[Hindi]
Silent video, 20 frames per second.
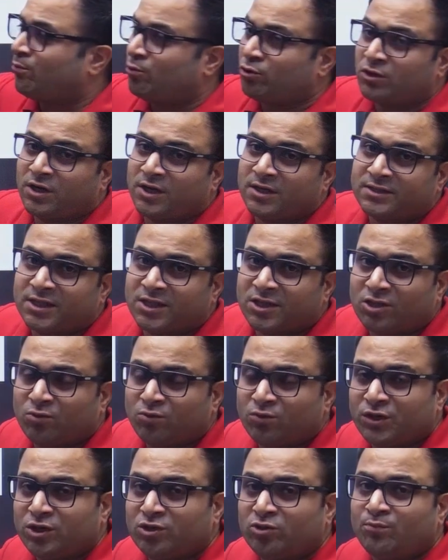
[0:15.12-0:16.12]
करता जाऊँ
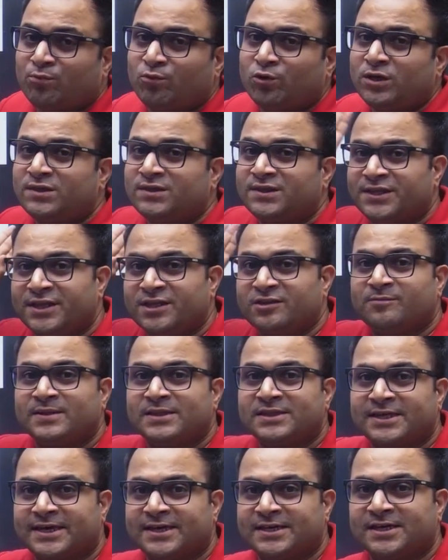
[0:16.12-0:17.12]
ये तो पूरी सीरीज बन
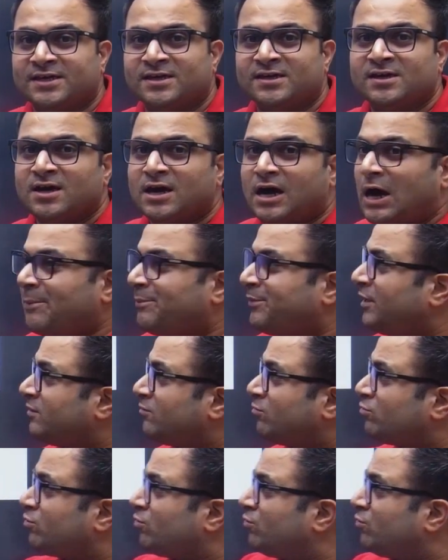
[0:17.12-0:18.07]
जाएगी आप ये सोच रहे होंगे